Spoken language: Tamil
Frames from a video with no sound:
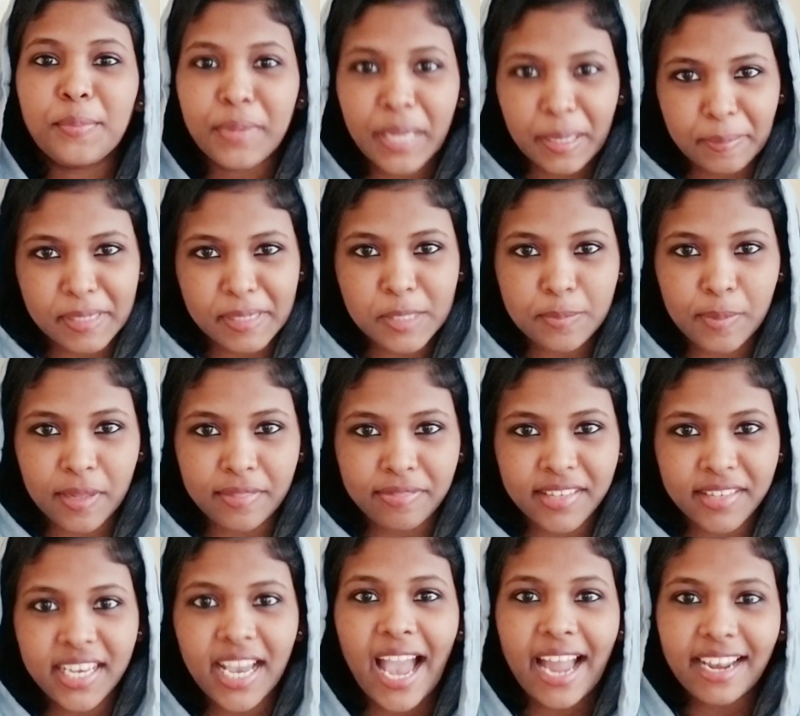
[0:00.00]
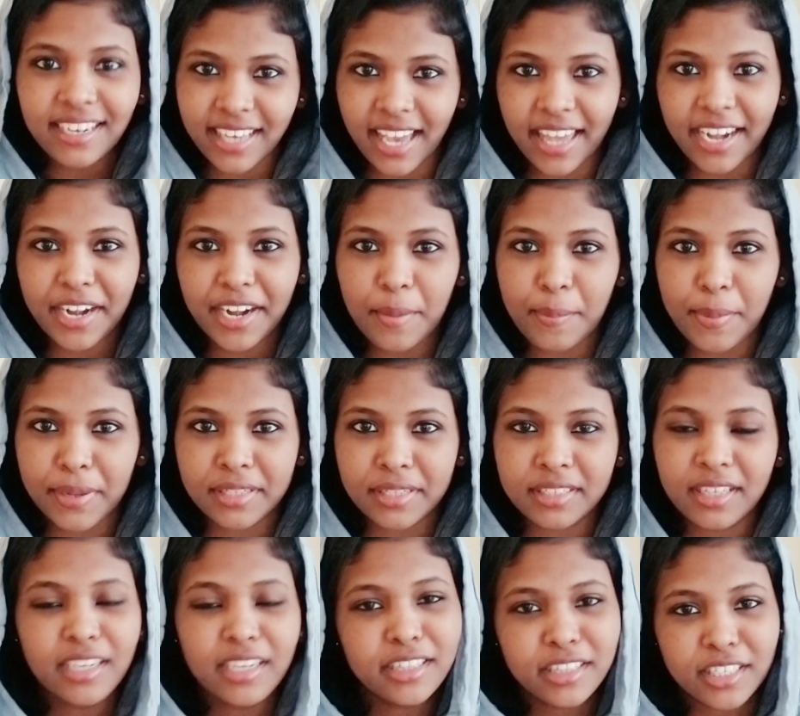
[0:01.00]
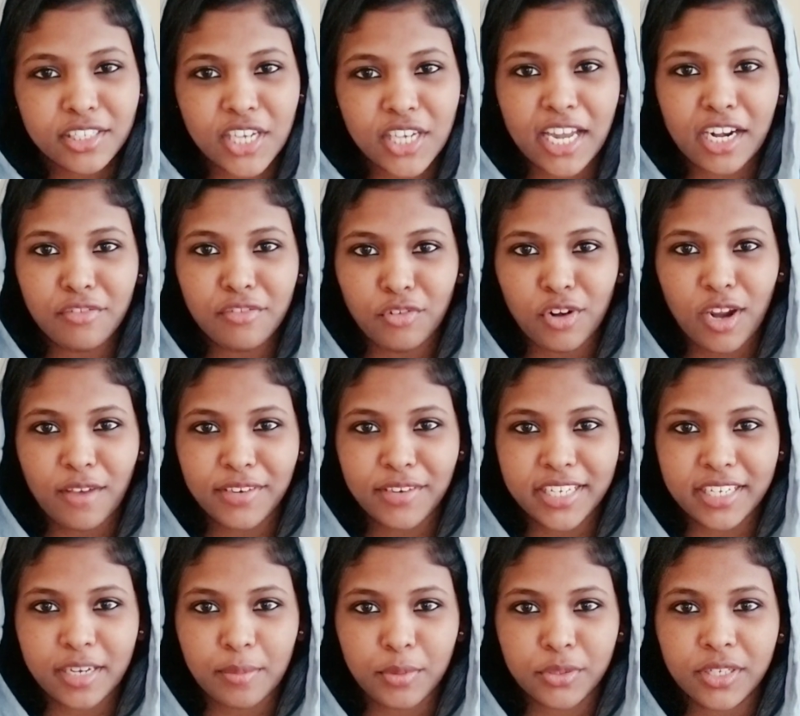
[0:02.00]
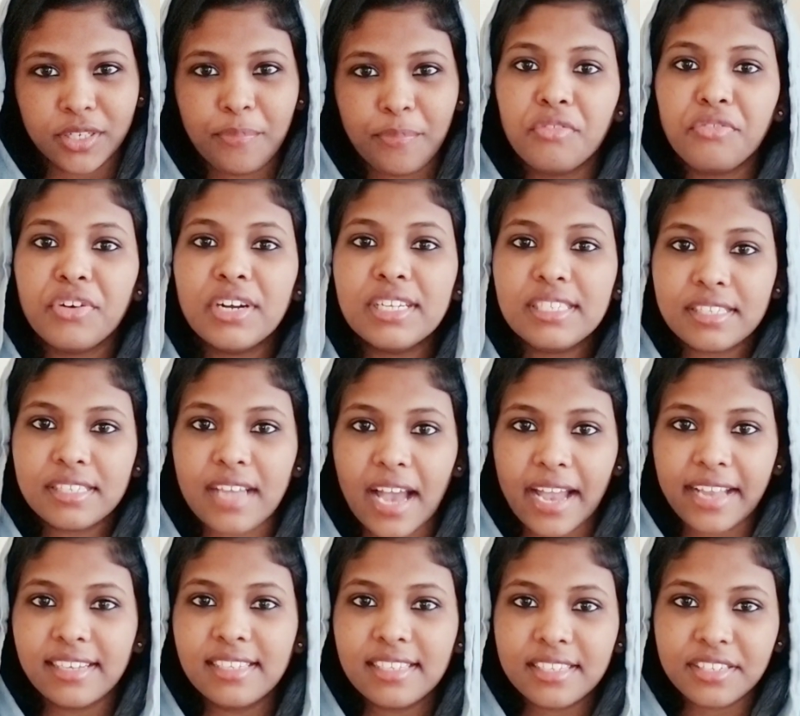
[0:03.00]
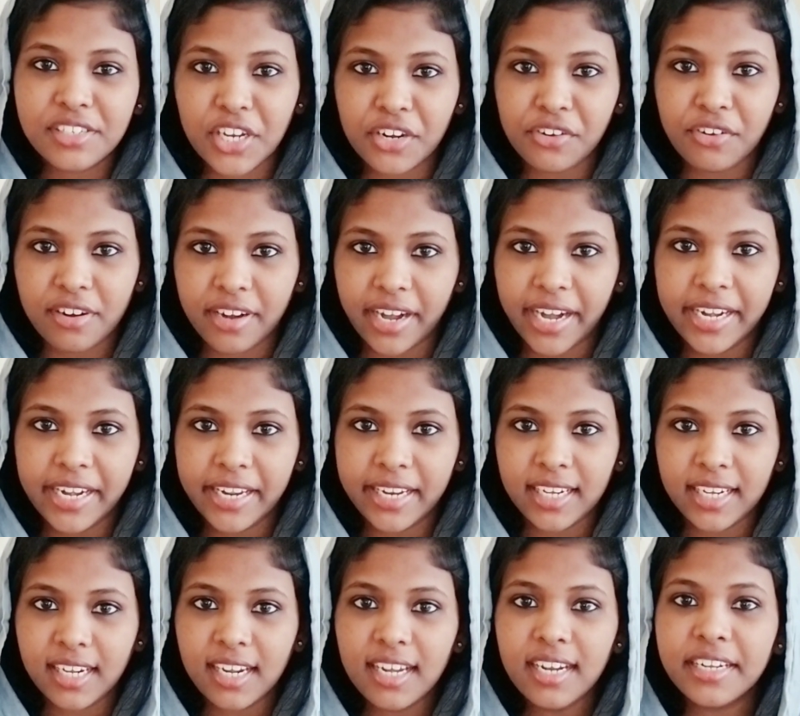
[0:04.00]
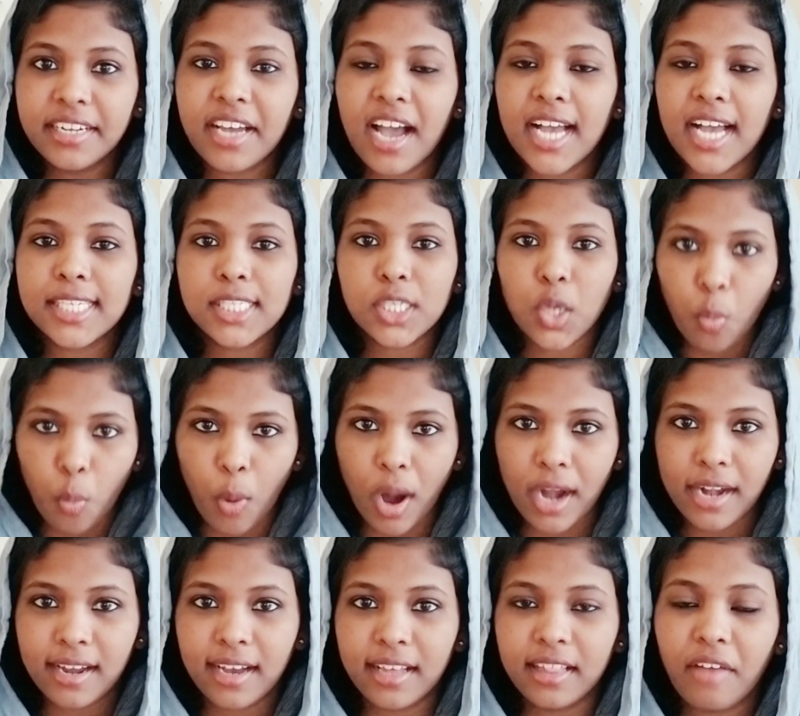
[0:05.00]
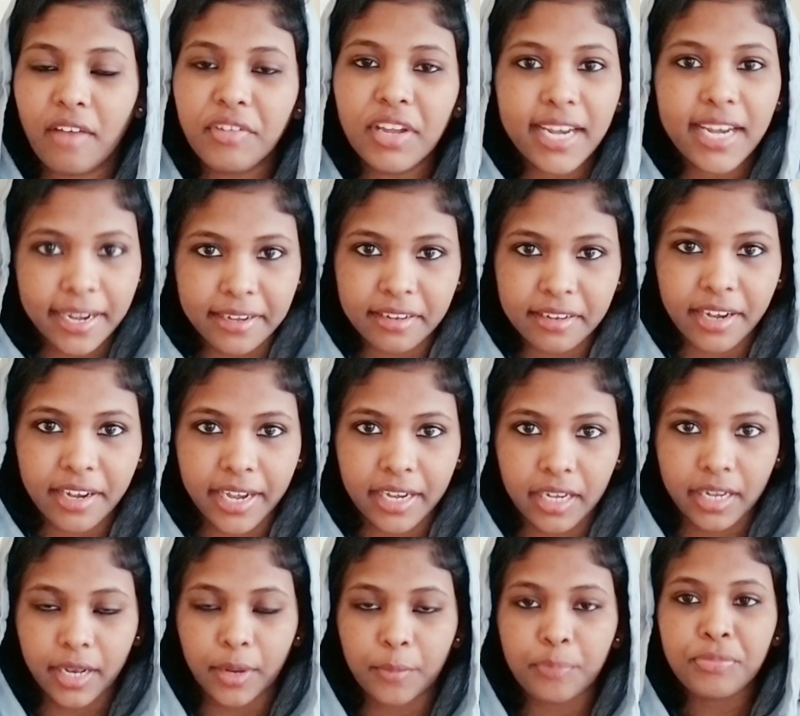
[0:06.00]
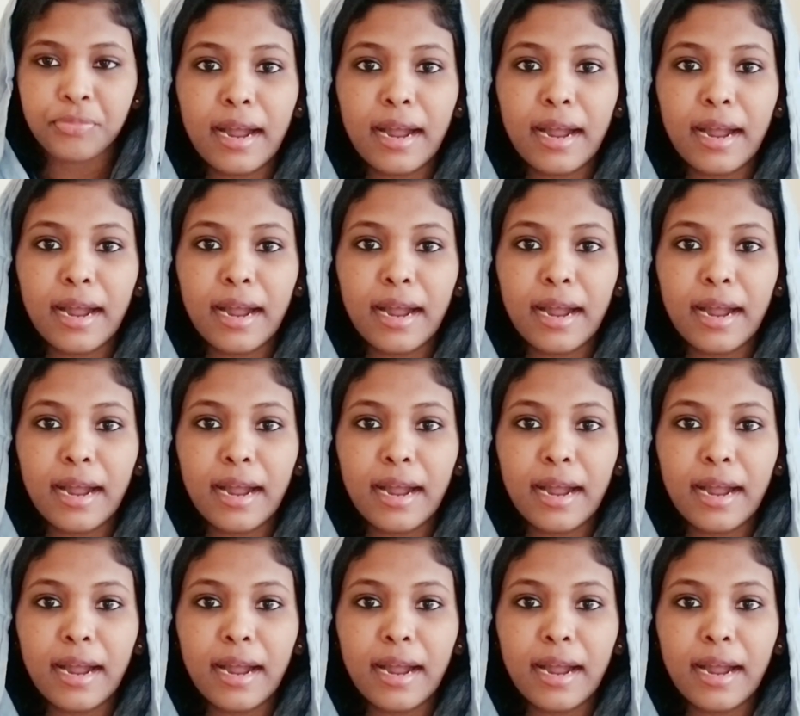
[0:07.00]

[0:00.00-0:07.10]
பேபிஸ் பற்றி அண்ட் கனடா பார்த்தீங்கன்னா இந்த சேனல் ஃபுல்லாகவே இருக்க போகுது ஃபர்ஸ்ட் ஐஎல்ஸ் ஜென்ரல் ரைட்டிங்கில் டாஸ்க் ஒன் அதாவது லெட்டர் ரைட்டிங்